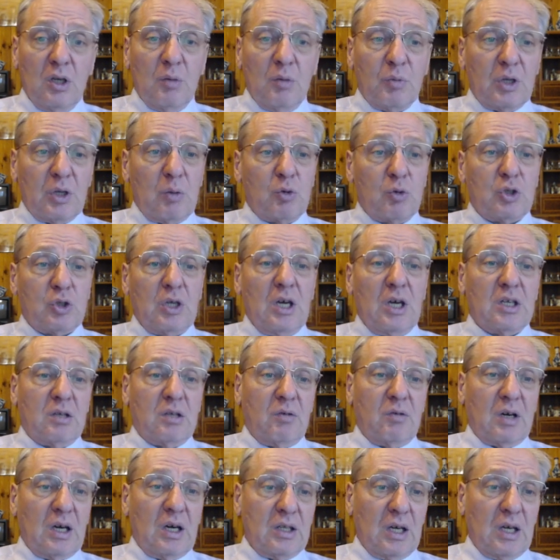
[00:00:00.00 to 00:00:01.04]
Потому что
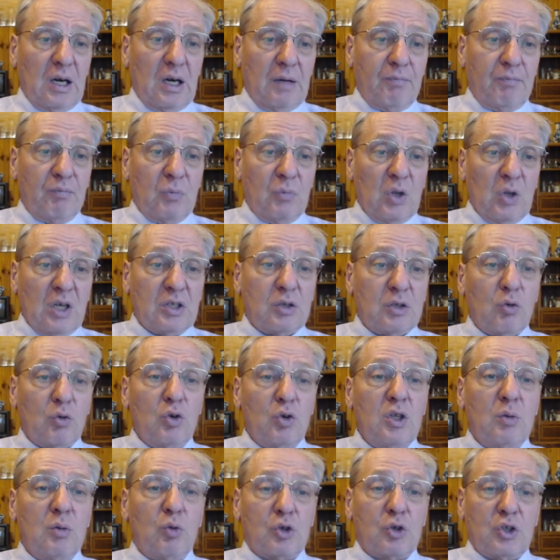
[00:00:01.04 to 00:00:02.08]
этого коня, этот конь
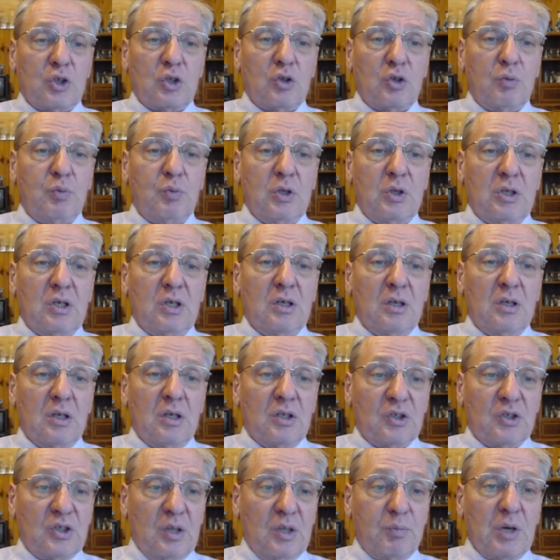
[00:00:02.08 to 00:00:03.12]
не может отступить
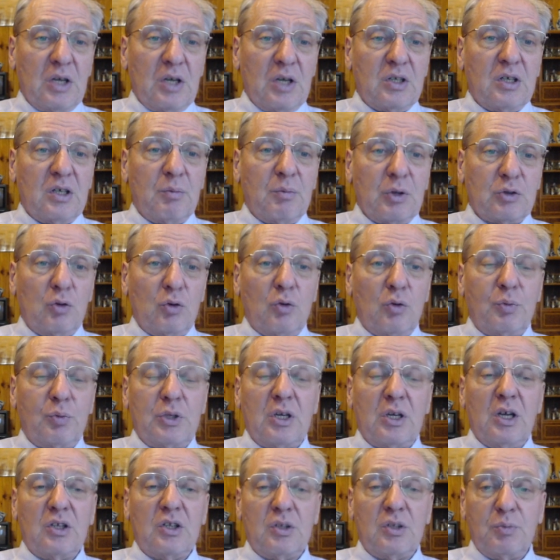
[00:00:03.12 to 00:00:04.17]
с d5, поскольку
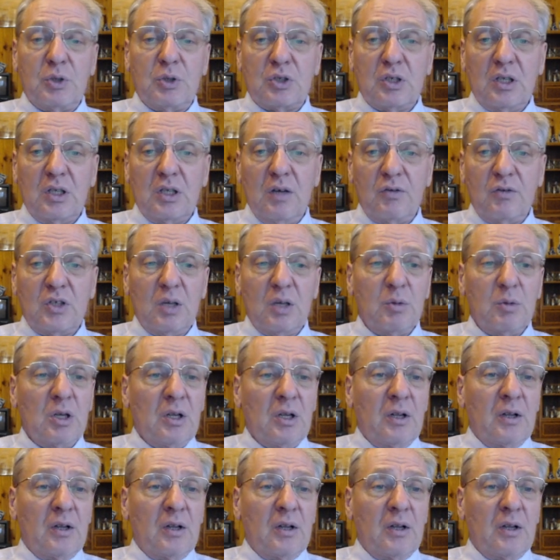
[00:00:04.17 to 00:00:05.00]
потеряется пешка на f7.